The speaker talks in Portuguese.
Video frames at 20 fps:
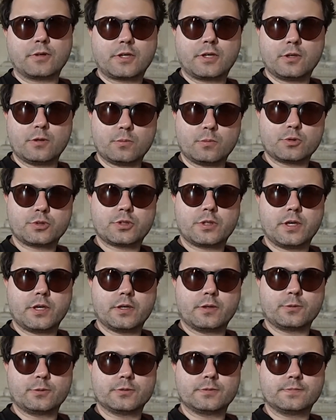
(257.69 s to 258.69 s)
aqui no
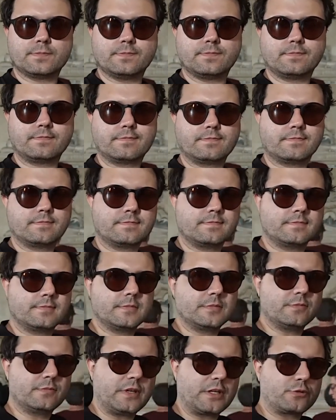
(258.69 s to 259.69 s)
mosteiro
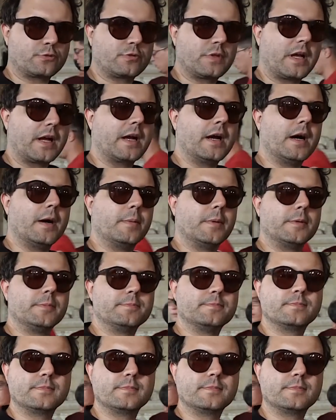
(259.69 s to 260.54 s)
Vasco da Gama,